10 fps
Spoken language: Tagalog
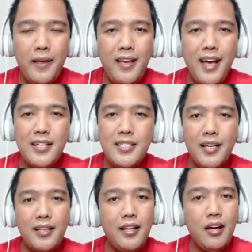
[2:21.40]
Ang
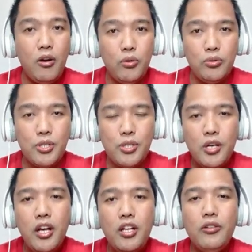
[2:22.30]
sakit lang host
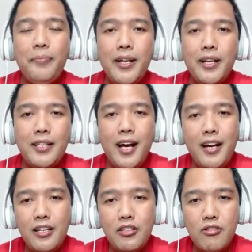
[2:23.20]
nung
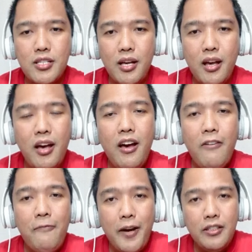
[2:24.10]
pinagdaanan ko sa
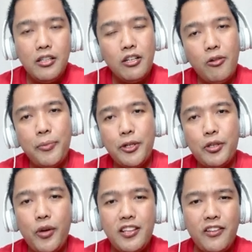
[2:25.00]
partner ko for
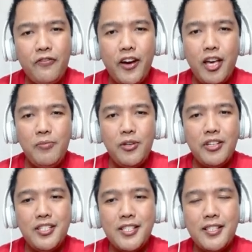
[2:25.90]
25
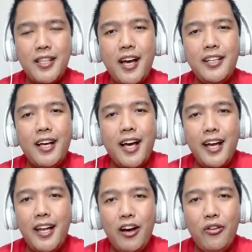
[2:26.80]
years na
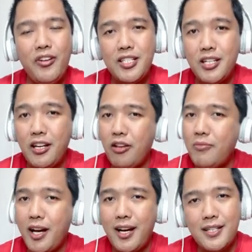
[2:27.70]
inakala ko na siya na yung
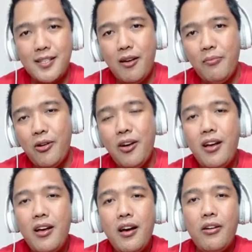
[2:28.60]
makakasama
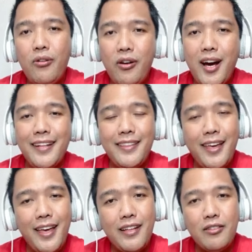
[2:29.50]
ko at the
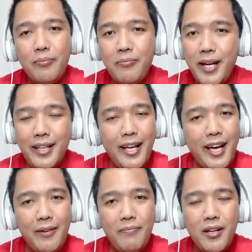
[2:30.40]
end of my
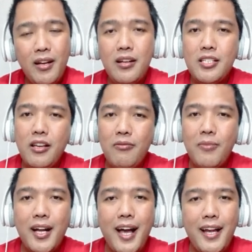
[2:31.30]
life na siya yung
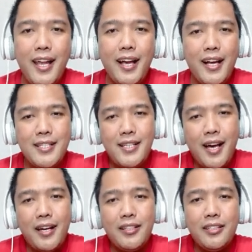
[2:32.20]
mag-aalaga
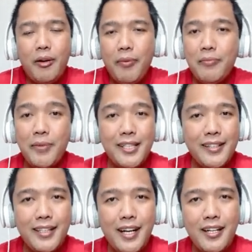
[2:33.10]
sa akin kapag
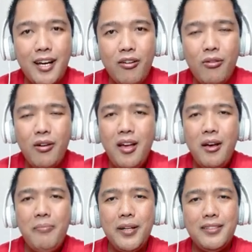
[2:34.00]
matanda na ako.
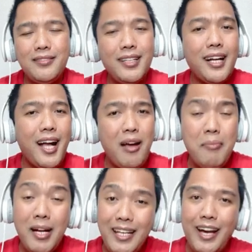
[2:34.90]
But
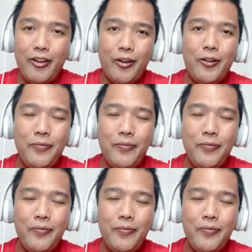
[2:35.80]
nagkamali ako